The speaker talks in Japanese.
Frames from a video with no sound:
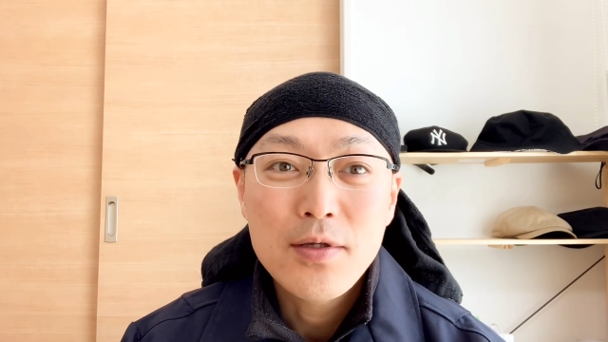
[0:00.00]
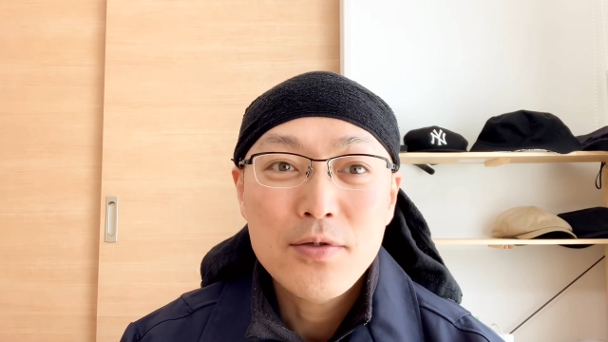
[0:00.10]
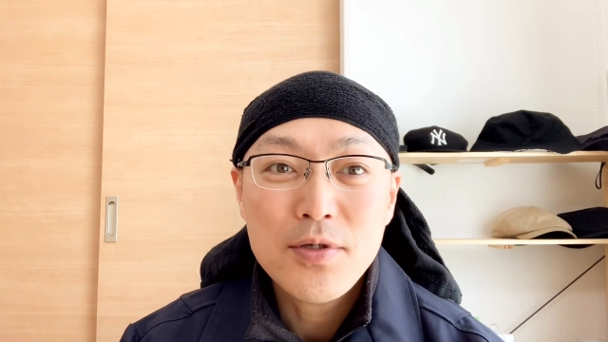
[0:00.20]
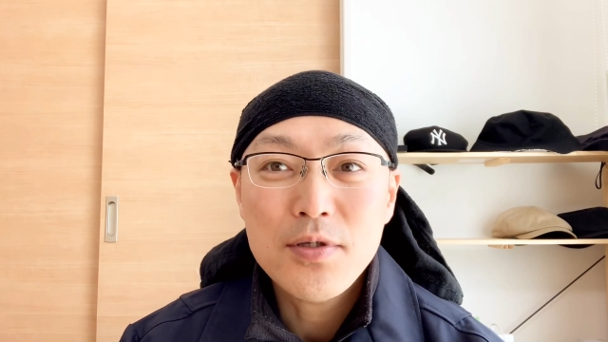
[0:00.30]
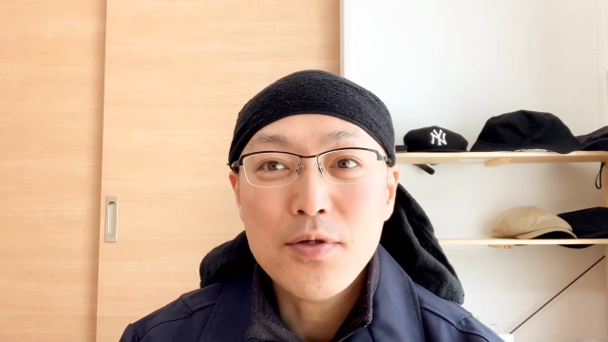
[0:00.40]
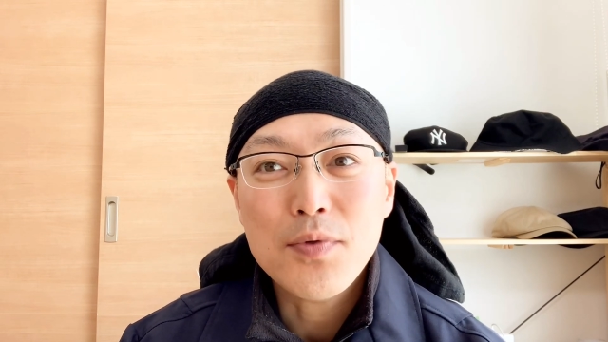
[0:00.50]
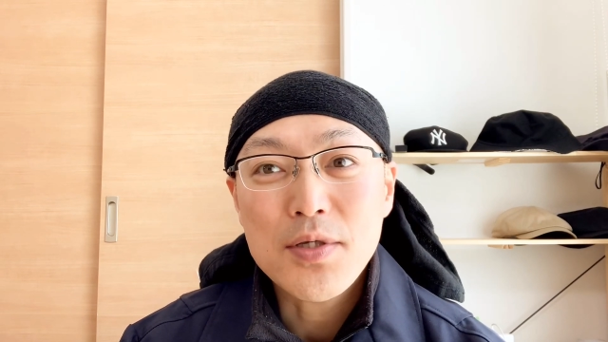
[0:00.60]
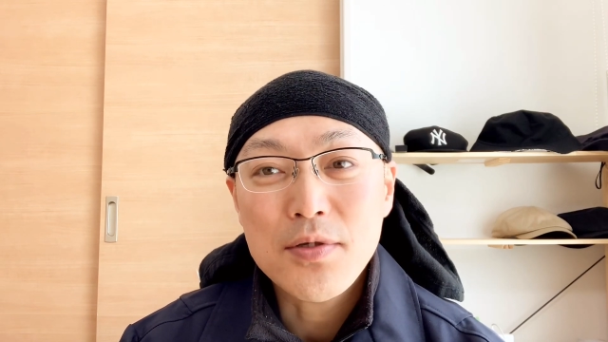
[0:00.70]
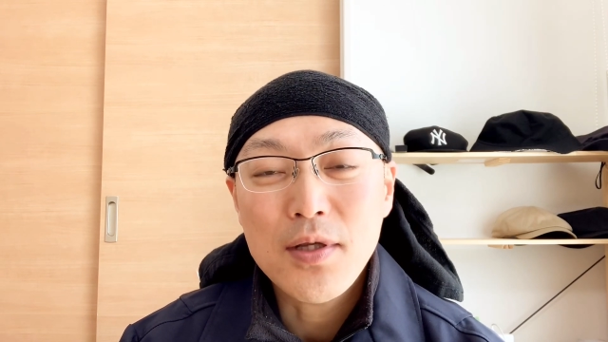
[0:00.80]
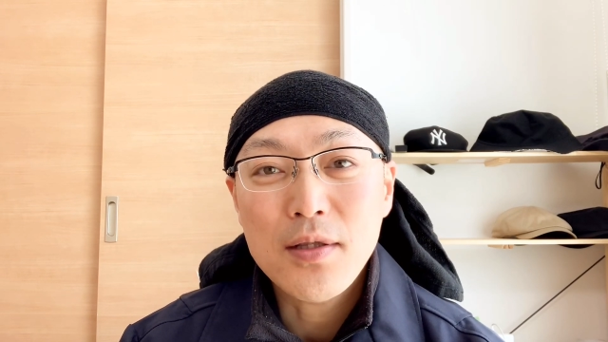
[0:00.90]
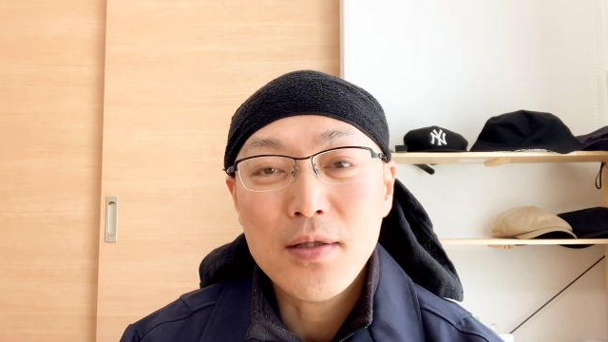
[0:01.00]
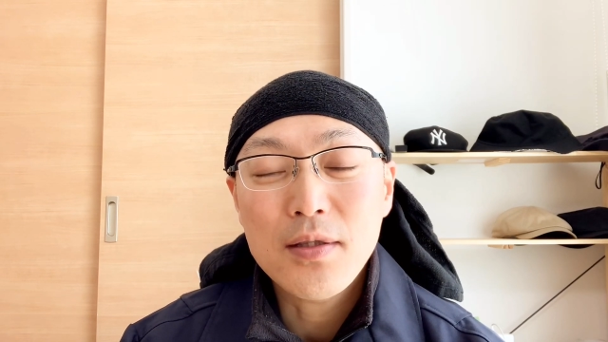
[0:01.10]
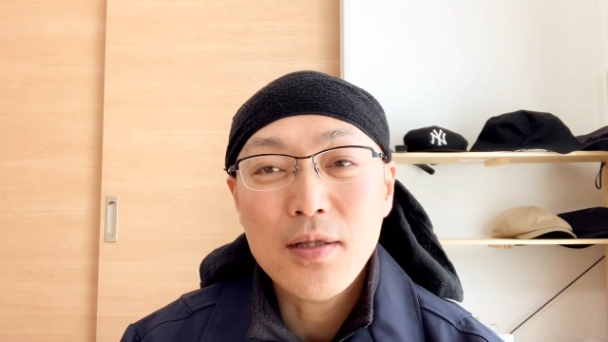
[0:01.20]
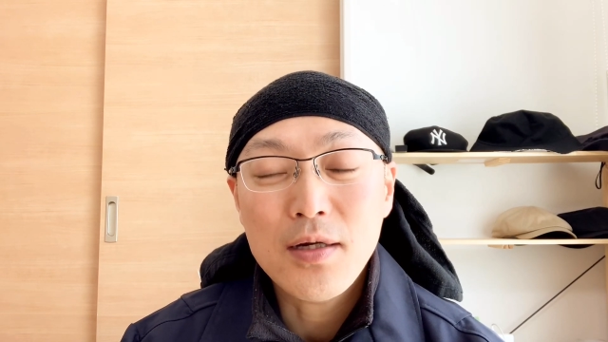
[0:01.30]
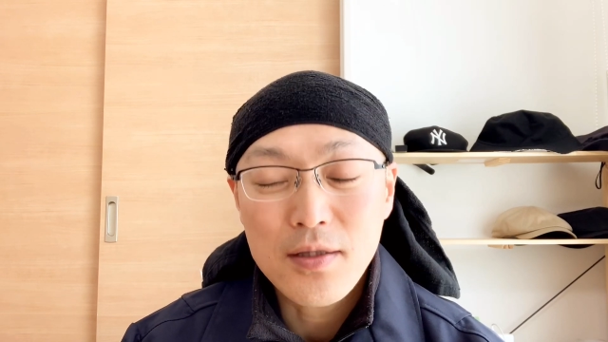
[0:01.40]
ついつい忘れ
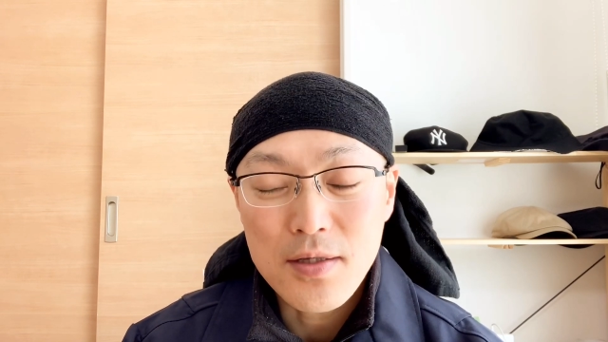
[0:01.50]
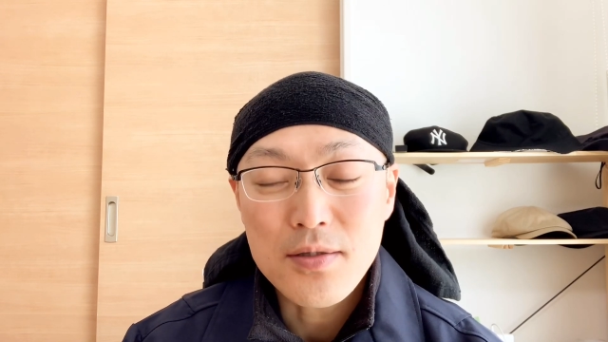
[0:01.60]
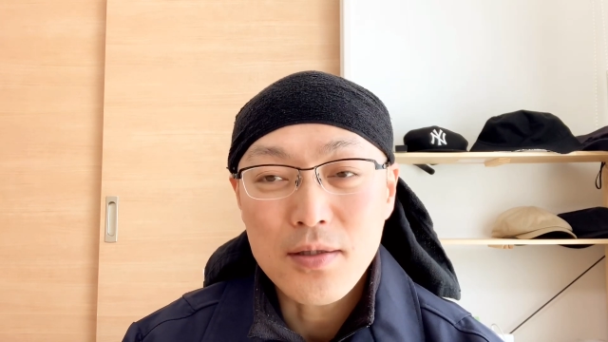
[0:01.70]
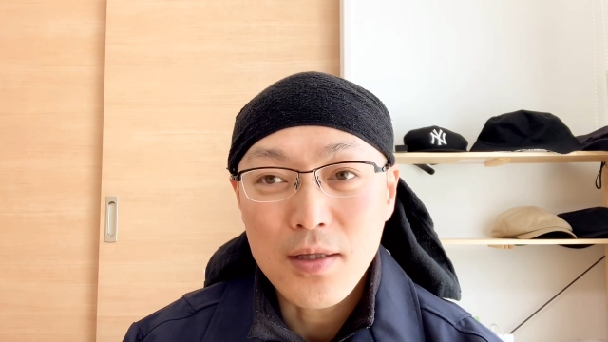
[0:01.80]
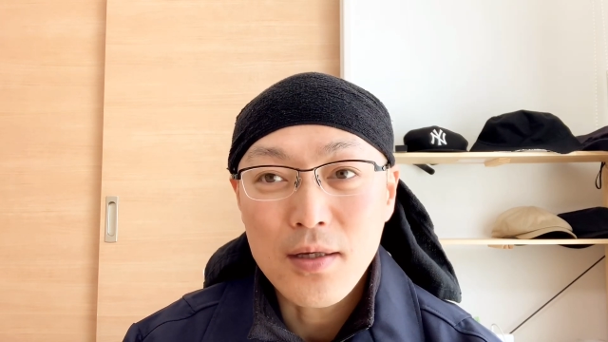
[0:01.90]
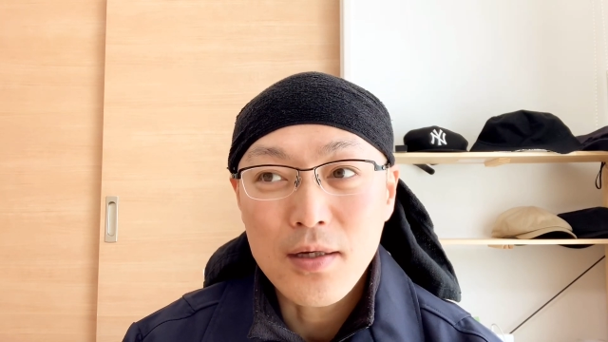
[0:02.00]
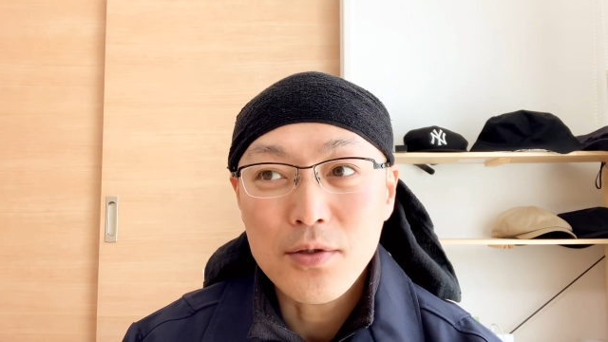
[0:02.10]
たりですね、